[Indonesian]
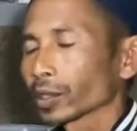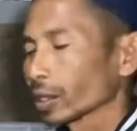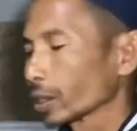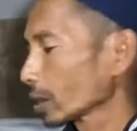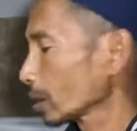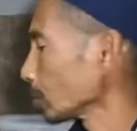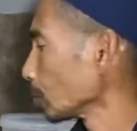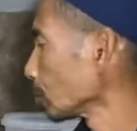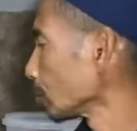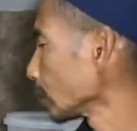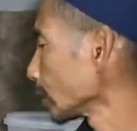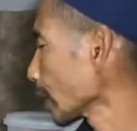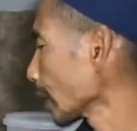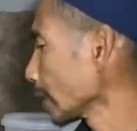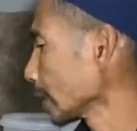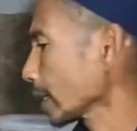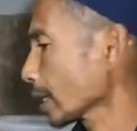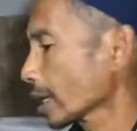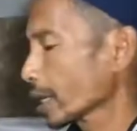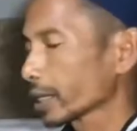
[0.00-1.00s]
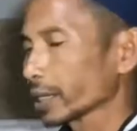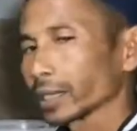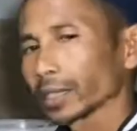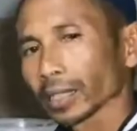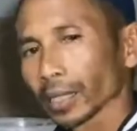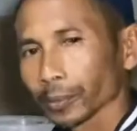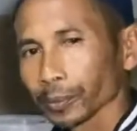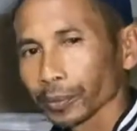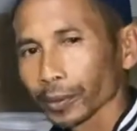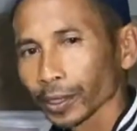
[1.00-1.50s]
kebun saya
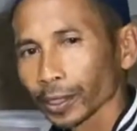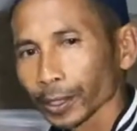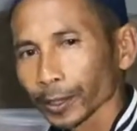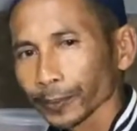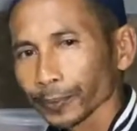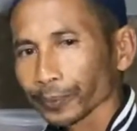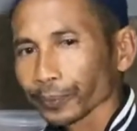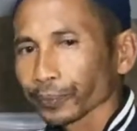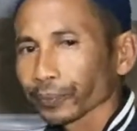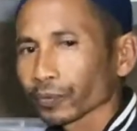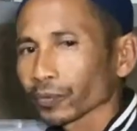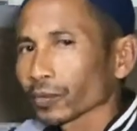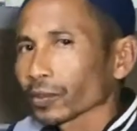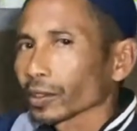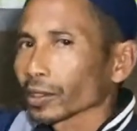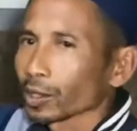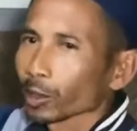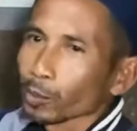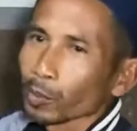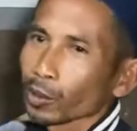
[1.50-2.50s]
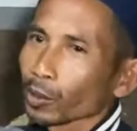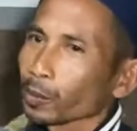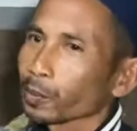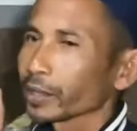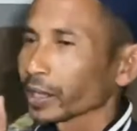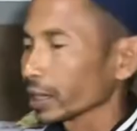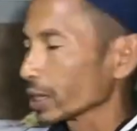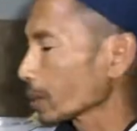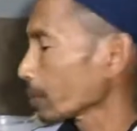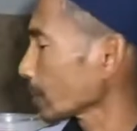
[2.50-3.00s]
tetapi sebelum
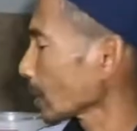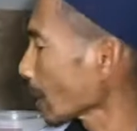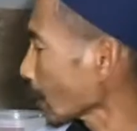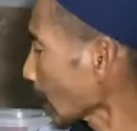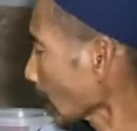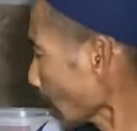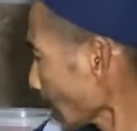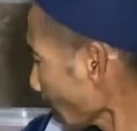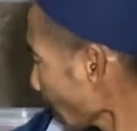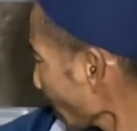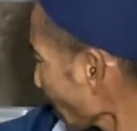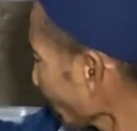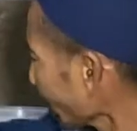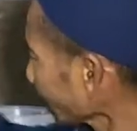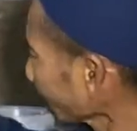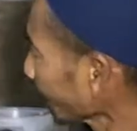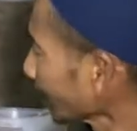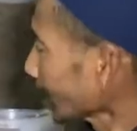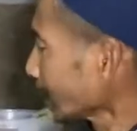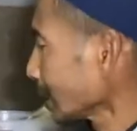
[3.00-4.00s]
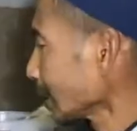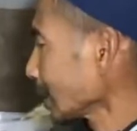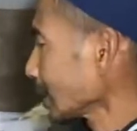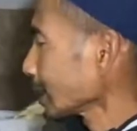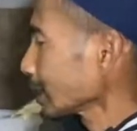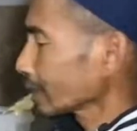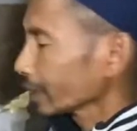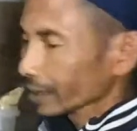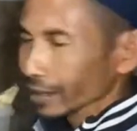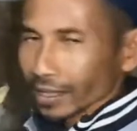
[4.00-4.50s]
kita berangkat
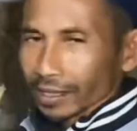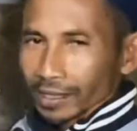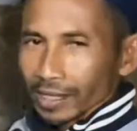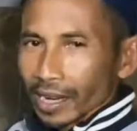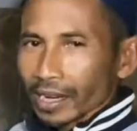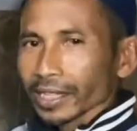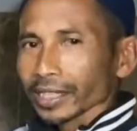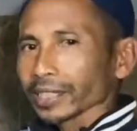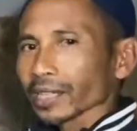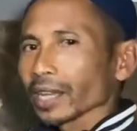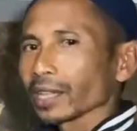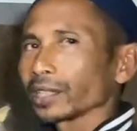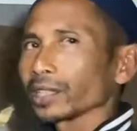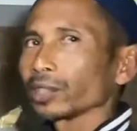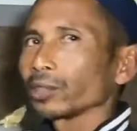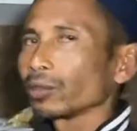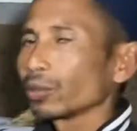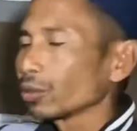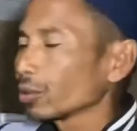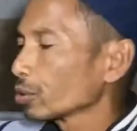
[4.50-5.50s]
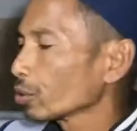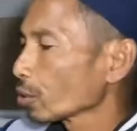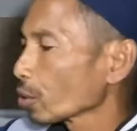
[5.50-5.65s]
kita santai-santai dulu